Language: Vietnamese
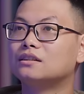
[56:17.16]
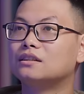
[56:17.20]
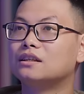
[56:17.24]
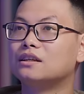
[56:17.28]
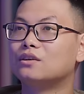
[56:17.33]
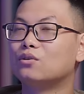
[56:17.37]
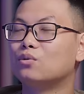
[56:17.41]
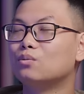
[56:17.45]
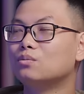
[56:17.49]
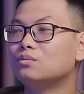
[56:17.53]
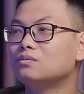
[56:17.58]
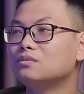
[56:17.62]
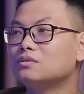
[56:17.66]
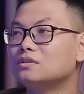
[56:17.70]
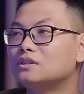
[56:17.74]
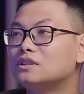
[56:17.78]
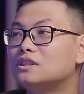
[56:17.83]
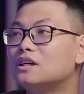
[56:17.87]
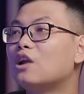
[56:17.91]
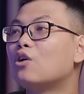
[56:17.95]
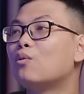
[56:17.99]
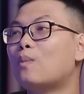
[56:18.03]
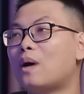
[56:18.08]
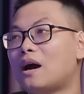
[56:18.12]
thì cũng
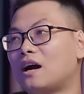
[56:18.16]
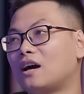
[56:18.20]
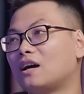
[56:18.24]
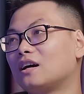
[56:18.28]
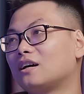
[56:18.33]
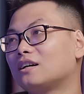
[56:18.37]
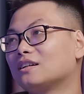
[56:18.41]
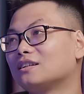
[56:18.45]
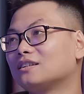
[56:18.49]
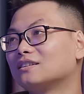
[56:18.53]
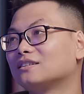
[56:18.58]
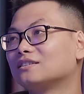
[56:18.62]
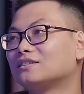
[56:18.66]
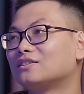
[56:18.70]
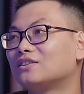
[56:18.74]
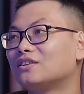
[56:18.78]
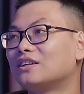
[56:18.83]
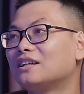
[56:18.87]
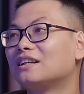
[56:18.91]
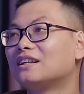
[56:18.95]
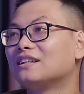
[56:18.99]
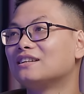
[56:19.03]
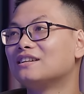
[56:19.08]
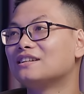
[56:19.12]
chưa lâu bằng. Cho
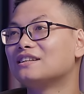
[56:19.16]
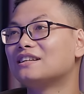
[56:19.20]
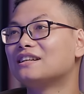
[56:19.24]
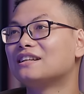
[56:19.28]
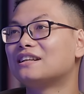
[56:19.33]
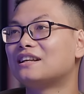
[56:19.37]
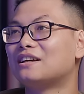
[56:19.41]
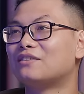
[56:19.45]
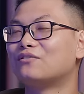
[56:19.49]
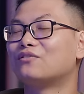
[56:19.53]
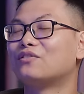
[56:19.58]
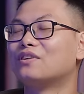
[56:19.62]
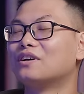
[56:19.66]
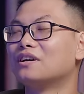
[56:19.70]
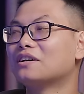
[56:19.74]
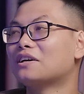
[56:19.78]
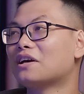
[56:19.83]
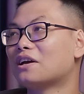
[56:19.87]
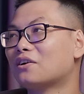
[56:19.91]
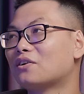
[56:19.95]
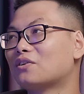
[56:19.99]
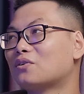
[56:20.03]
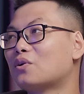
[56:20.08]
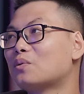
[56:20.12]
nên là đương nhiên là với
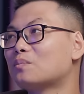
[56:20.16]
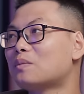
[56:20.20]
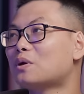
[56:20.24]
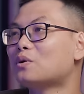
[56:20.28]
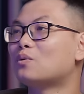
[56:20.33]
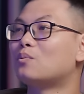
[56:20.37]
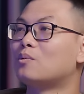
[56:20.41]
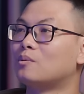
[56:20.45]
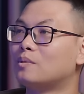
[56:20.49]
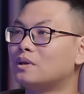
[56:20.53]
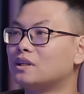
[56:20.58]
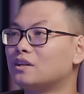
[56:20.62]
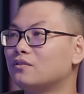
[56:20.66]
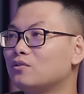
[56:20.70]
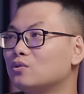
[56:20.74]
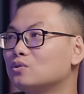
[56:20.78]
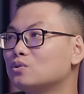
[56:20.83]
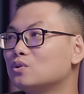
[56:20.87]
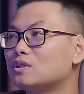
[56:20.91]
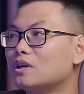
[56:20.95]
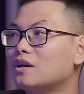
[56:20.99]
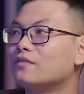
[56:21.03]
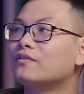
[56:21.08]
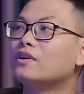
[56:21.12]
cái con mắt của bọn mình thì Phúc
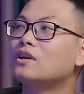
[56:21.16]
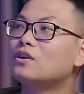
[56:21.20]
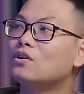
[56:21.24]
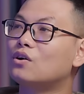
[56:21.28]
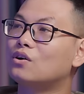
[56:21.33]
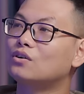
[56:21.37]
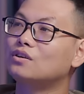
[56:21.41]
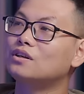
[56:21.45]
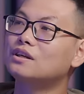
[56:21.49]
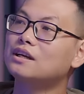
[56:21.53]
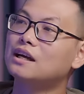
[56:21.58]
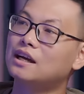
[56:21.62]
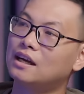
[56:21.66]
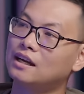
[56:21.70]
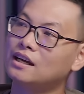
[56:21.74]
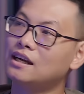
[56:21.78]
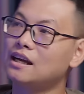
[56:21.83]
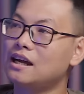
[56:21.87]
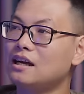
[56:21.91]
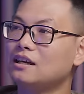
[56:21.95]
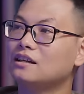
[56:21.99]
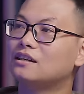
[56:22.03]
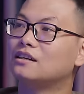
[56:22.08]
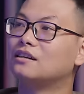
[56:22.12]
Du sẽ vẫn còn những cái
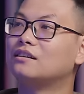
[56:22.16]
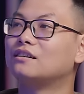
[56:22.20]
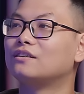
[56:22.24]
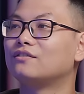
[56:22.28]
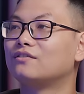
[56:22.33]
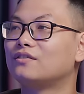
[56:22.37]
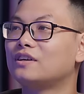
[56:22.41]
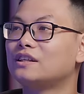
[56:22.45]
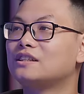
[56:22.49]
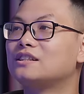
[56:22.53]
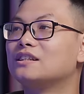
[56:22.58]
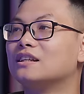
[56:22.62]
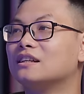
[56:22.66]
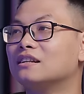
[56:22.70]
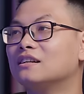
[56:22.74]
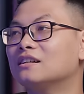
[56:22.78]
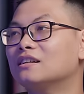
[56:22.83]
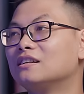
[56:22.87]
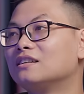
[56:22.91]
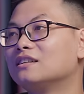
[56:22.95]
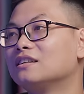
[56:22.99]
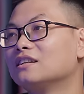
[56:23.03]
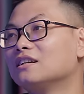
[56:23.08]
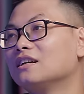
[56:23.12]
khác cần phát triển
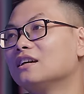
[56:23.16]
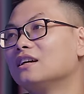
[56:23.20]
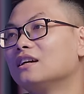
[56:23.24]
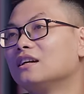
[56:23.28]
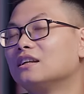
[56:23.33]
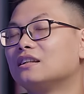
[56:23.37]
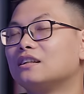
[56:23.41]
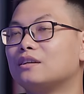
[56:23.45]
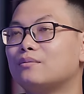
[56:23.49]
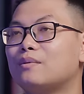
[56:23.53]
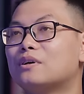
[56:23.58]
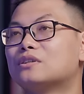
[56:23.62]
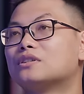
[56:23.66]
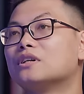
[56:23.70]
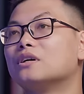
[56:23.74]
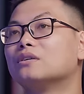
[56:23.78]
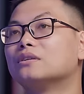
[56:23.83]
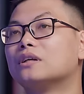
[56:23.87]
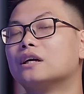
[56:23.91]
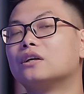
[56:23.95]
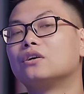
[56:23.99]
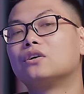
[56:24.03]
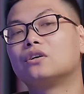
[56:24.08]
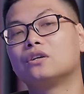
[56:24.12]
hơn. Thì bao giờ cũng
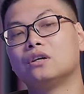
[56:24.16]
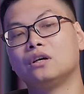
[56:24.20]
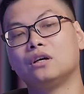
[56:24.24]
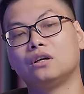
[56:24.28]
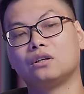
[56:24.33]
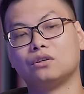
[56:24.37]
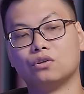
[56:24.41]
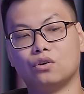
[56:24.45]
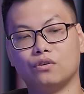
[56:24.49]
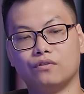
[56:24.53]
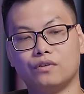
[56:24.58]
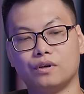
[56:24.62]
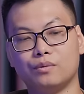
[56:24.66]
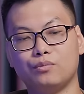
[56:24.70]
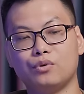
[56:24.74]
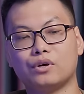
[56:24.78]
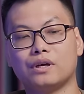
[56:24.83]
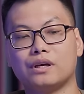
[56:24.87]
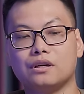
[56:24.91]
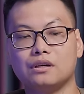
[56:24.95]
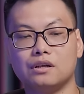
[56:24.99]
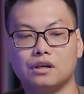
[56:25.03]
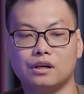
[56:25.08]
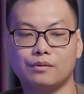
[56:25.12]
thế thôi. Đối với một
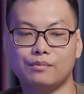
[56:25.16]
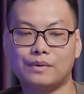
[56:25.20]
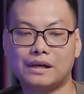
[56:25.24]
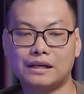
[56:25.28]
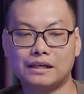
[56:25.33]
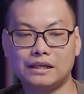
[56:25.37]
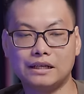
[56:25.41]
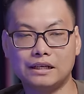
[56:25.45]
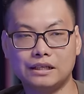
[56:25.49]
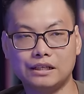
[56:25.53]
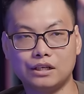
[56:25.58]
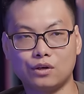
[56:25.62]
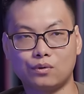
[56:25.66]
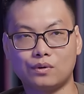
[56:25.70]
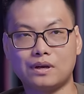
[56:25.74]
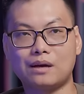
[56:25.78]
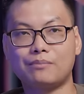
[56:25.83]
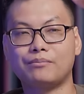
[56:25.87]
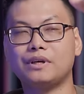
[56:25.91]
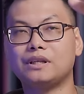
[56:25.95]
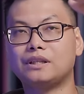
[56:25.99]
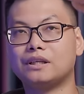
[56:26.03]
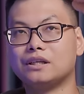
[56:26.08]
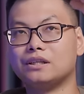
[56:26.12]
cái người mà đi nhiều
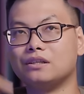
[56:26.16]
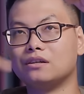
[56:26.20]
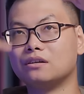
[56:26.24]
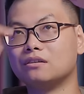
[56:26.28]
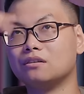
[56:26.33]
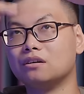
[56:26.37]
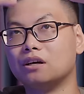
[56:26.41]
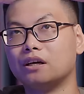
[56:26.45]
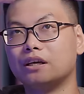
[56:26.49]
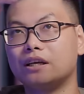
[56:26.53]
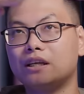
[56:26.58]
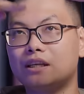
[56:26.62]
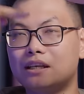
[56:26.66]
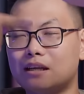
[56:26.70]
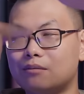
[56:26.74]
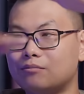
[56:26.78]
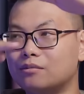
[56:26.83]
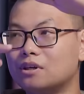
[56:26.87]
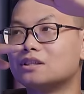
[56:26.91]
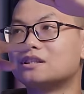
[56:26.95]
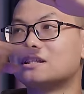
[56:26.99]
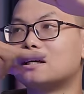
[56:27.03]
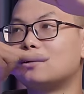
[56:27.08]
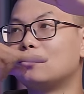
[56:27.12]
năm ấy thì những người ít năm
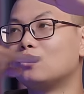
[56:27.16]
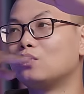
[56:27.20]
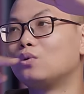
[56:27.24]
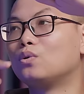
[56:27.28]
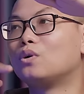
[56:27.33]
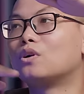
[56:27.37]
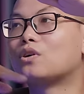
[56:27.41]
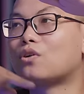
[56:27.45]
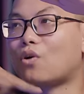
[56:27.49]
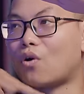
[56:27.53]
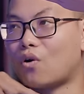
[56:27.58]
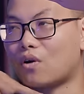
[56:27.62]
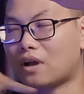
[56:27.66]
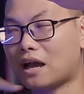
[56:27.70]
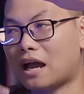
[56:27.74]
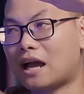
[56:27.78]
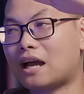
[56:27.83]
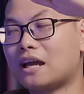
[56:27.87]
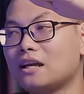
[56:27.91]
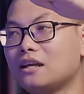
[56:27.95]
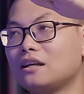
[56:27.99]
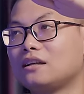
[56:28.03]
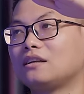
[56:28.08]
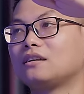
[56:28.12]
hơn sẽ luôn luôn có
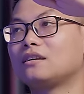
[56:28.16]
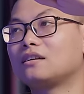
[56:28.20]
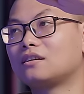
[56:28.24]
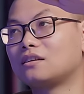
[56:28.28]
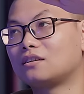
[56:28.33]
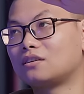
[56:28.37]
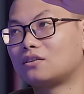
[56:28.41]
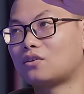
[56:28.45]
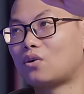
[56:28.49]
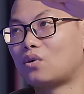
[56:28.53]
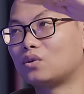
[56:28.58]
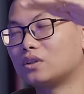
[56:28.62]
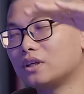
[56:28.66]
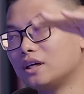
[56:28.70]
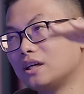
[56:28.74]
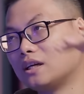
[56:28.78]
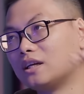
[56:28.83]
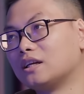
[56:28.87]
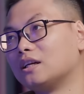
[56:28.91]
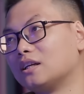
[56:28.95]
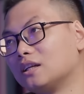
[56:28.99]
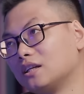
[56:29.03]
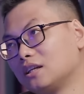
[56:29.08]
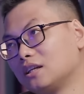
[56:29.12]
cái có thể